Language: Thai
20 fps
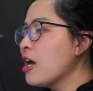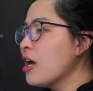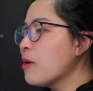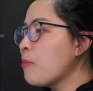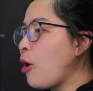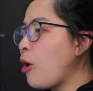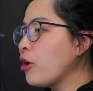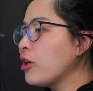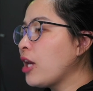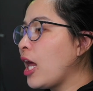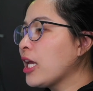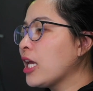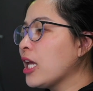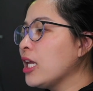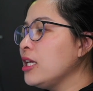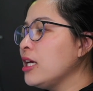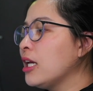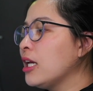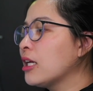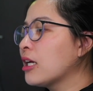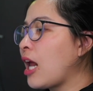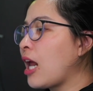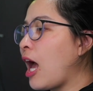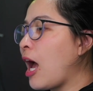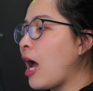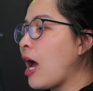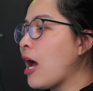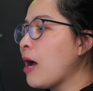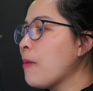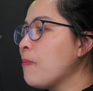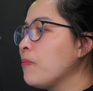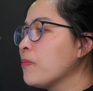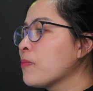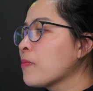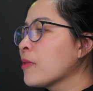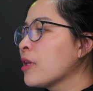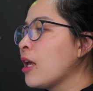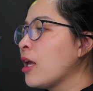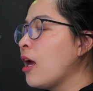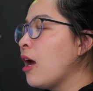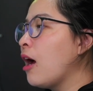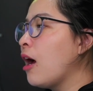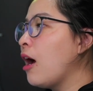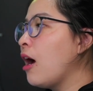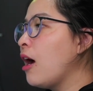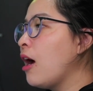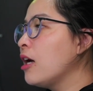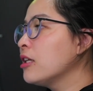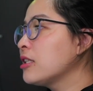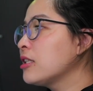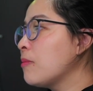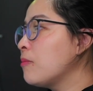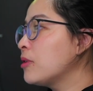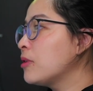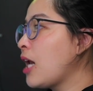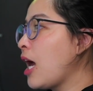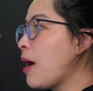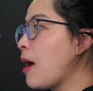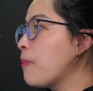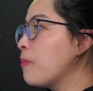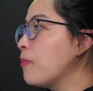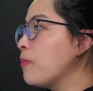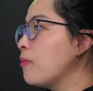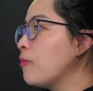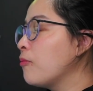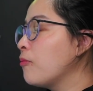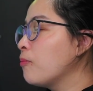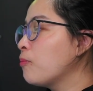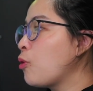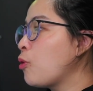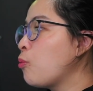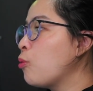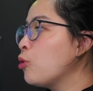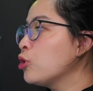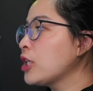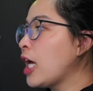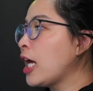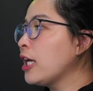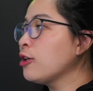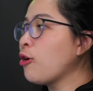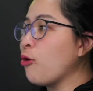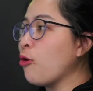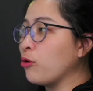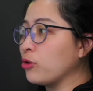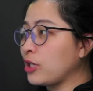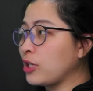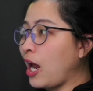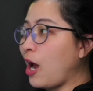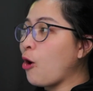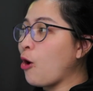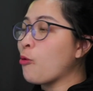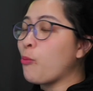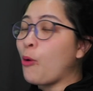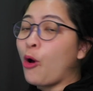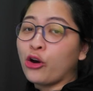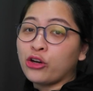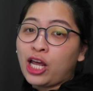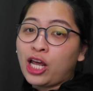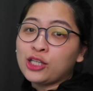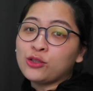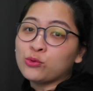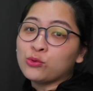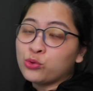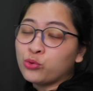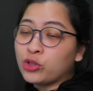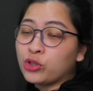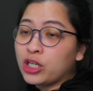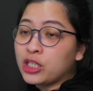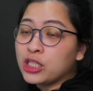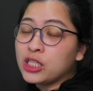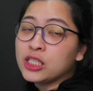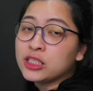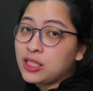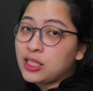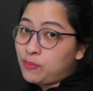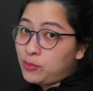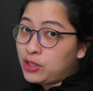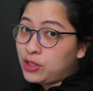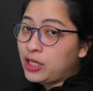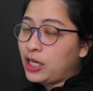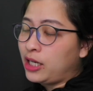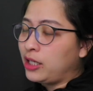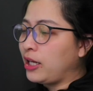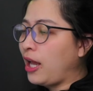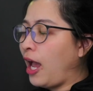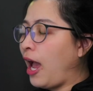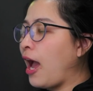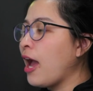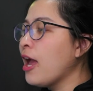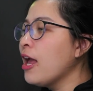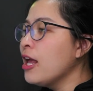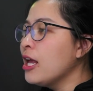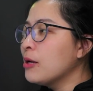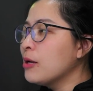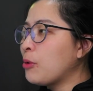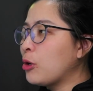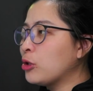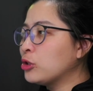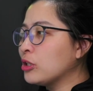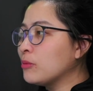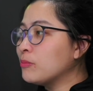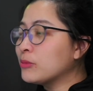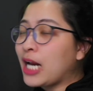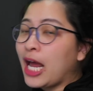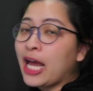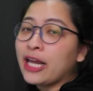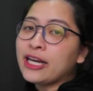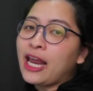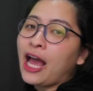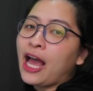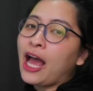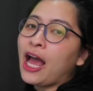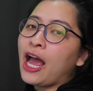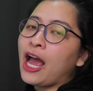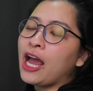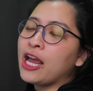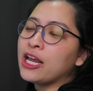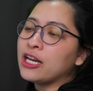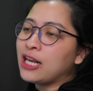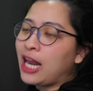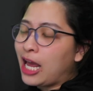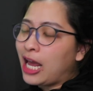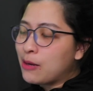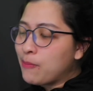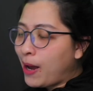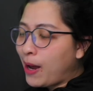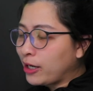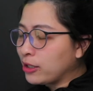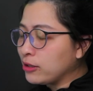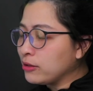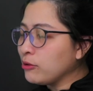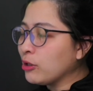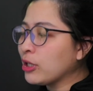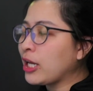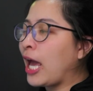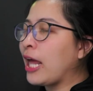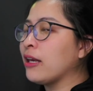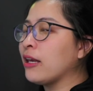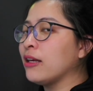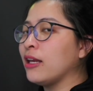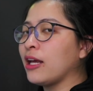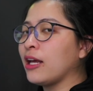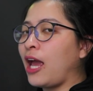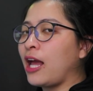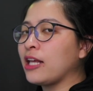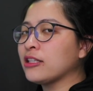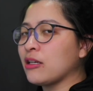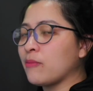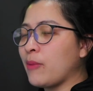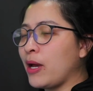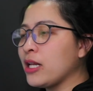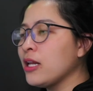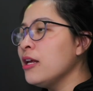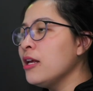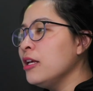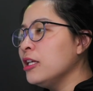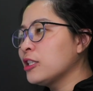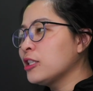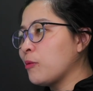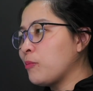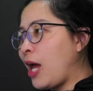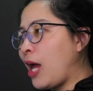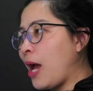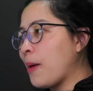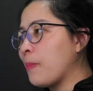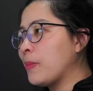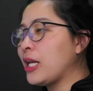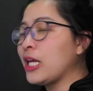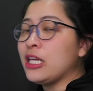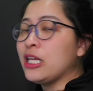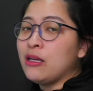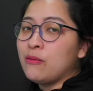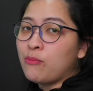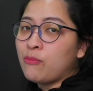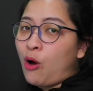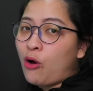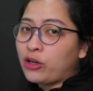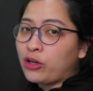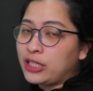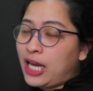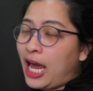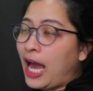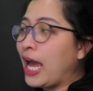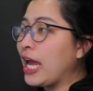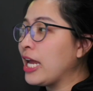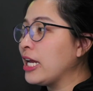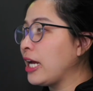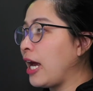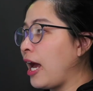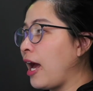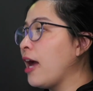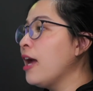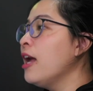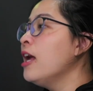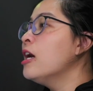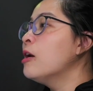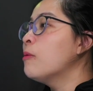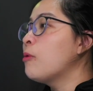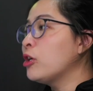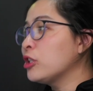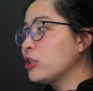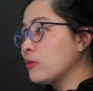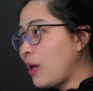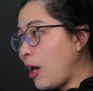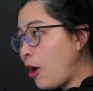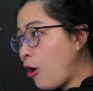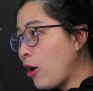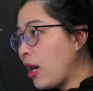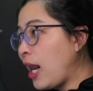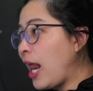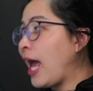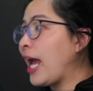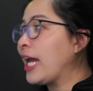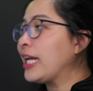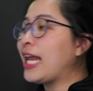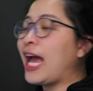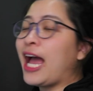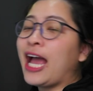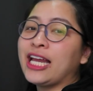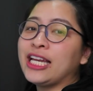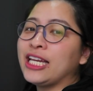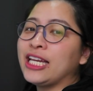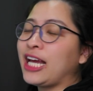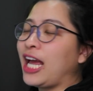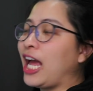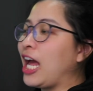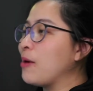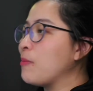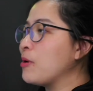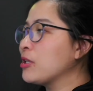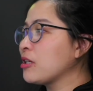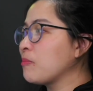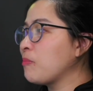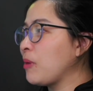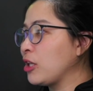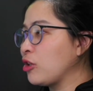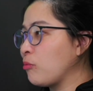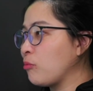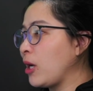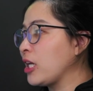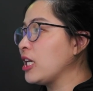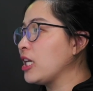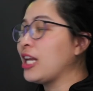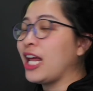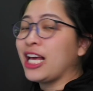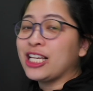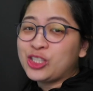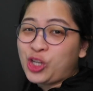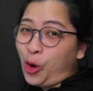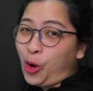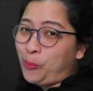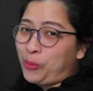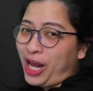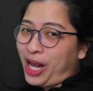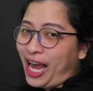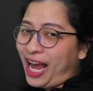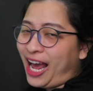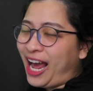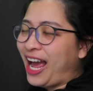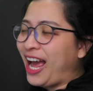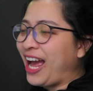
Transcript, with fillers: ผ่อนได้กี่เดือนครับสำหรับโปรโมชั่นของเราผ่อนได้สูงสุด ก็คือ 10 เดือนค่ะ ผ่อนชำระได้หลายบัตรด้วยกันนะคะ สามารถสอบถามมาในอินบ็อกซ์ได้ค่ะ ผ่อนชำระออนไลน์ได้นะคะ ไม่จำเป็นต้องไปที่หน้าช็อปค่ะ